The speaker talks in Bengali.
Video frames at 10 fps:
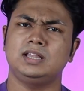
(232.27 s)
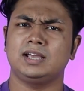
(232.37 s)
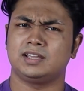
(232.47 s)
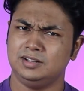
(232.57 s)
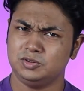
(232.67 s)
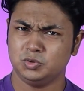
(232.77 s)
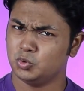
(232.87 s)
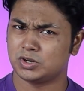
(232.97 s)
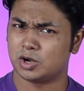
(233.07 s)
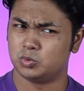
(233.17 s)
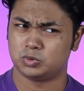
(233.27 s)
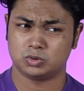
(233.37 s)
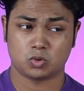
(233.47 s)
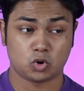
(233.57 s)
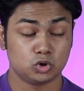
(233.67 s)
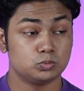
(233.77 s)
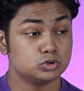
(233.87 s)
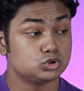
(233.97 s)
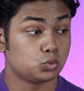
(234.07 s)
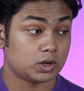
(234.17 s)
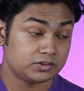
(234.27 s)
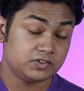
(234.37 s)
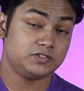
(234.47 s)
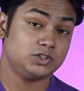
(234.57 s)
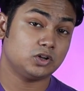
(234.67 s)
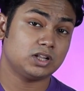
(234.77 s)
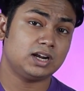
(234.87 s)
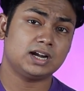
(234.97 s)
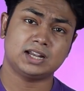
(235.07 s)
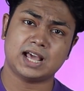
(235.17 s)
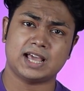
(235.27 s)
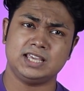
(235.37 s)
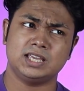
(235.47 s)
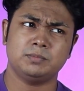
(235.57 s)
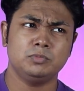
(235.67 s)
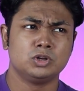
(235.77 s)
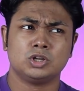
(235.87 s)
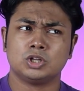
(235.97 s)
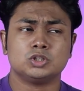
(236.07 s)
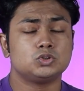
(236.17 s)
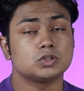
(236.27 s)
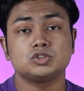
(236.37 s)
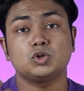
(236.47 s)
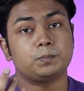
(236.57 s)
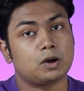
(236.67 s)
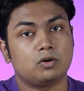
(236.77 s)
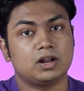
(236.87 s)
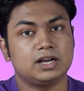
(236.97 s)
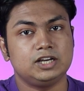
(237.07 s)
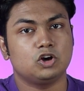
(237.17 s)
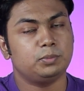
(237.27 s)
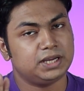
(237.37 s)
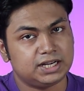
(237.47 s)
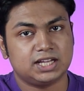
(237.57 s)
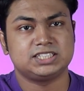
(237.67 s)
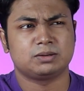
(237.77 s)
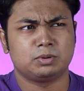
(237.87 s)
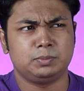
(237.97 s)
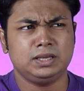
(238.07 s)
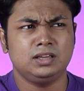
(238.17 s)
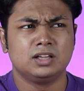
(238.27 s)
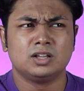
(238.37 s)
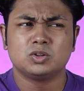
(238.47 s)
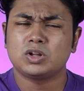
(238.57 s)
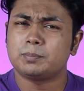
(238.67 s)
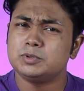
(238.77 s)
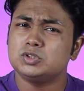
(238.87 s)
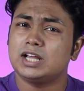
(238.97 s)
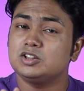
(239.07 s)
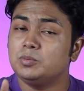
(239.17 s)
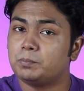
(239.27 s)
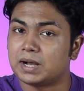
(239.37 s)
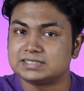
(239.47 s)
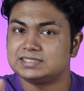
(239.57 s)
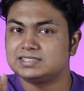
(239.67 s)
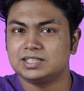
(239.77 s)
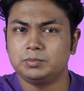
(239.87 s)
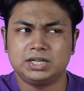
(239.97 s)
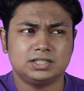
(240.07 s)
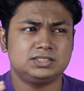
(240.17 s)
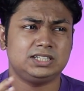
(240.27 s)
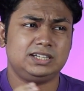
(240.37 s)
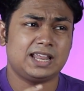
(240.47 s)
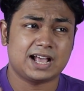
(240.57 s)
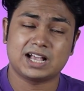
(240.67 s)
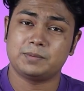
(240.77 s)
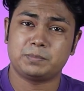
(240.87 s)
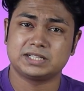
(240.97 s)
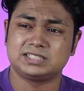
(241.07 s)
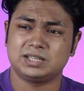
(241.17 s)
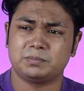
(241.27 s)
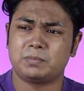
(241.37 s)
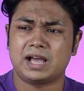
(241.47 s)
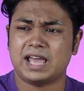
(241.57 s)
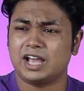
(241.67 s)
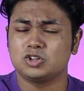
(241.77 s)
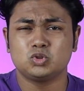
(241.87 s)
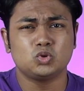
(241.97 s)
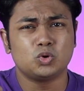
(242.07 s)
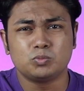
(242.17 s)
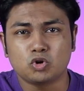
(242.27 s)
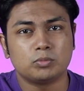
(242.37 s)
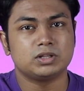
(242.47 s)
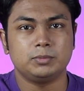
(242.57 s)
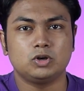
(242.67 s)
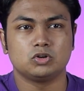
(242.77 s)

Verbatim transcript: দেখেন নো ডাউট অলমোস্ট ওয়ান ফিফটি ডলারের একটা আইএম যথেষ্ট পাওয়ার হাঙ্গি হবে এটাই স্বাভাবিক তো আপনি যদি একদম বাজেট সেগমেন্টে যে অ্যাম্প আছে বা একদম কম দামি